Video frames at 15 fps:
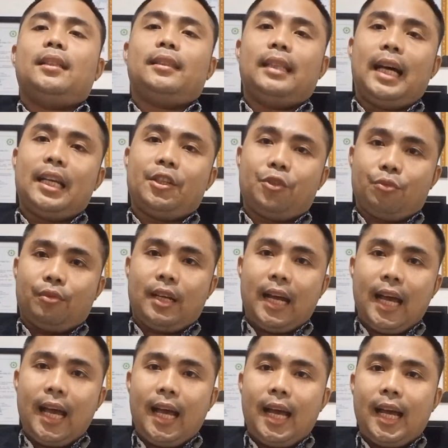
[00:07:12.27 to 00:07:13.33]
dan
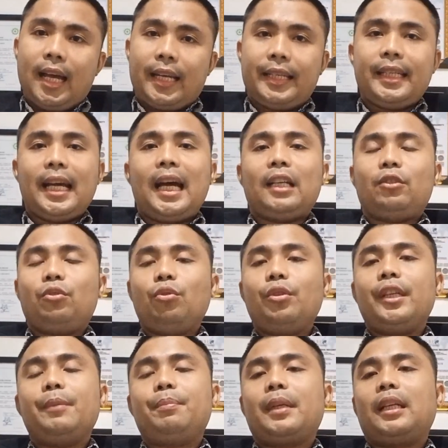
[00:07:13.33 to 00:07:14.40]
juga
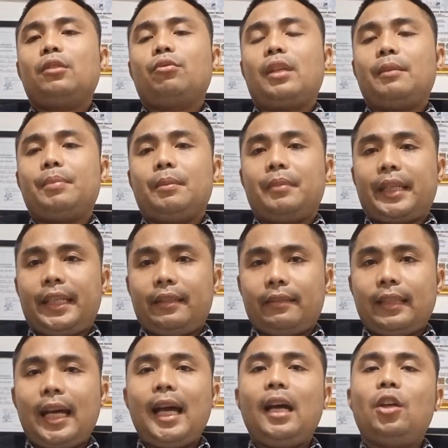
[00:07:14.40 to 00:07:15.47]
diatur di peraturan
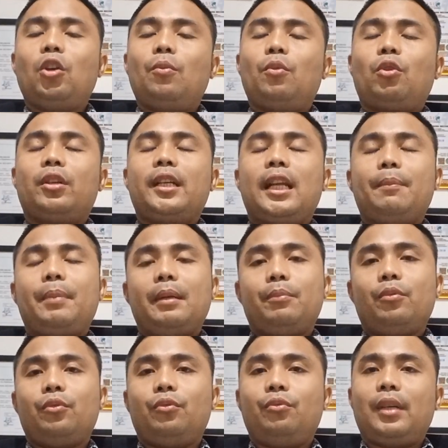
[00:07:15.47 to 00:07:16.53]
pemerintah nomor
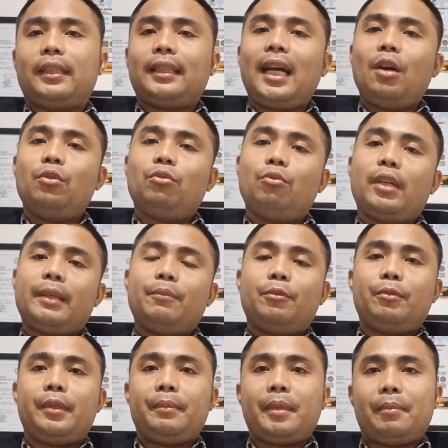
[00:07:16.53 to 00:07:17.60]
82 tahun
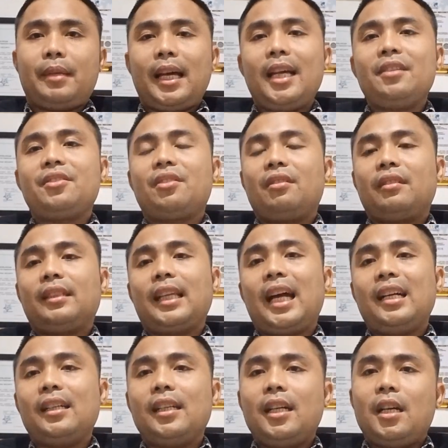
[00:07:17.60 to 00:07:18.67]
2015
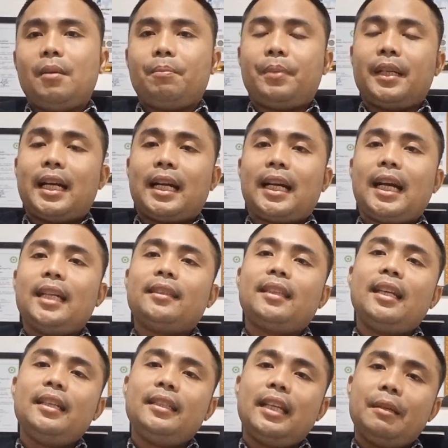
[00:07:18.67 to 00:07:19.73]
tentang
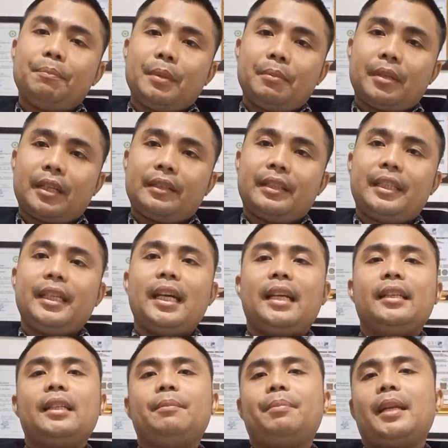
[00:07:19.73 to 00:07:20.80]
pengakatan dan
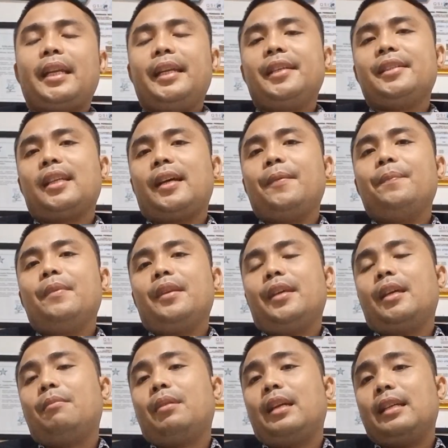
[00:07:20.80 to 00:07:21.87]
pemberhentian kepala desa
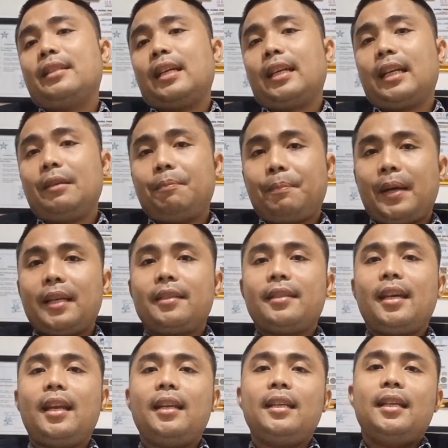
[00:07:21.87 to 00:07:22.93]
ya berdasarkan
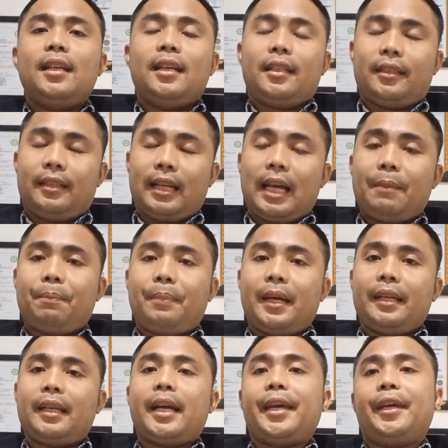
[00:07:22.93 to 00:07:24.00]
pasal
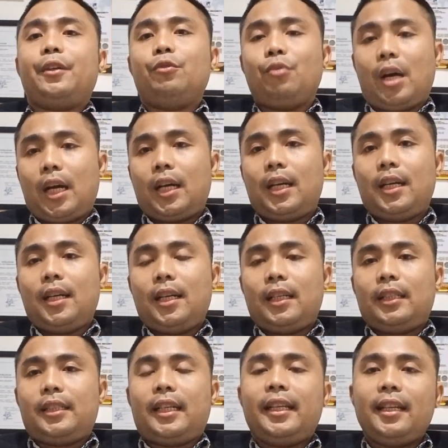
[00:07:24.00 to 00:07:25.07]
8 ayat
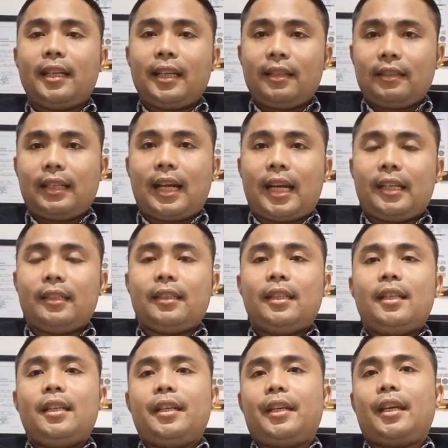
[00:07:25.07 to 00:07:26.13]
2. Jadi rekan-rekan
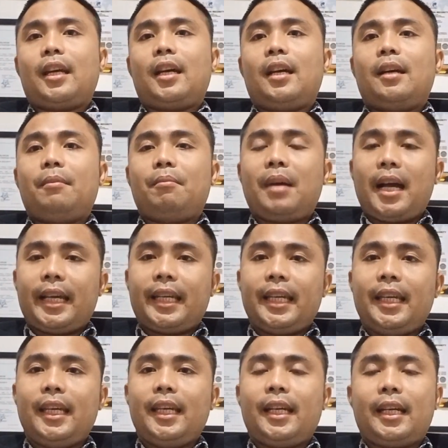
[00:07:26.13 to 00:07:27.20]
ya
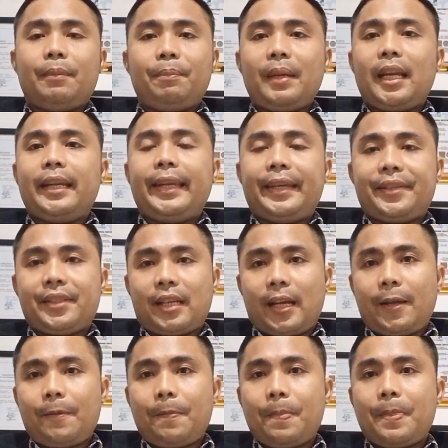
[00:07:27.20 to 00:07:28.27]
bagi kepala
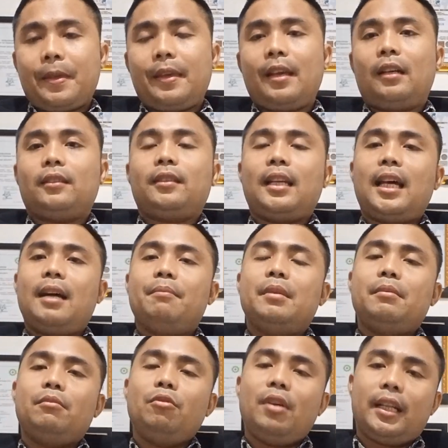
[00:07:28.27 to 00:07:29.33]
desa yang telah
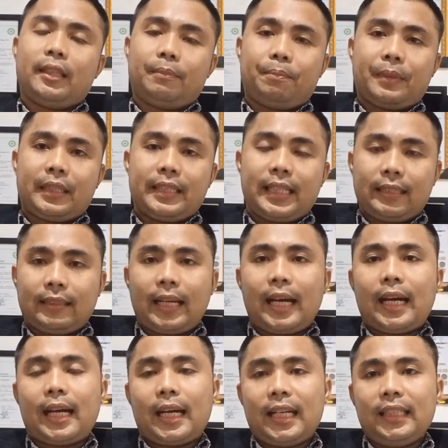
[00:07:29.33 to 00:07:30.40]
membuat
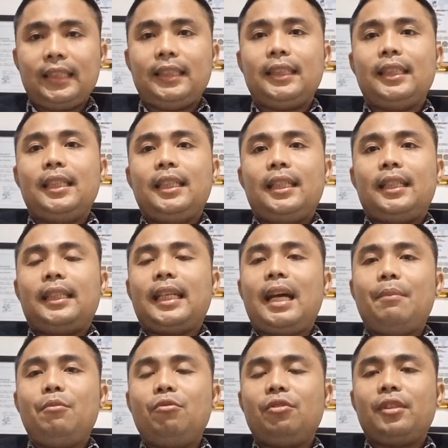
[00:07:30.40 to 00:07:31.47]
pernyataan
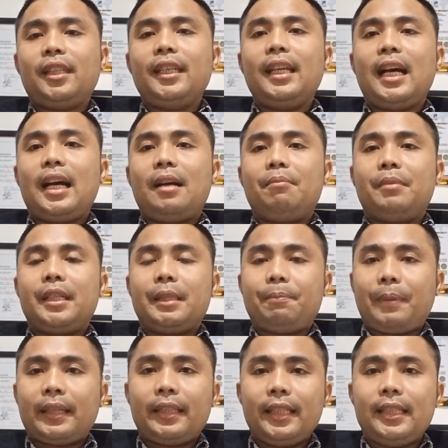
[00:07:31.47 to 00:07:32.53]
namun tidak
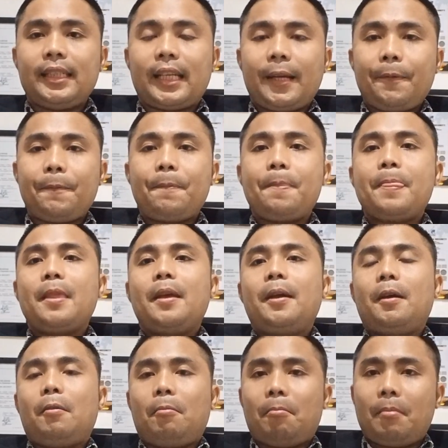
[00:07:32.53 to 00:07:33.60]
menepatinya
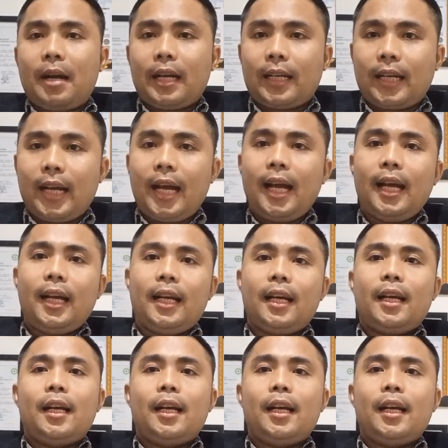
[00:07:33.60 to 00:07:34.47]
maka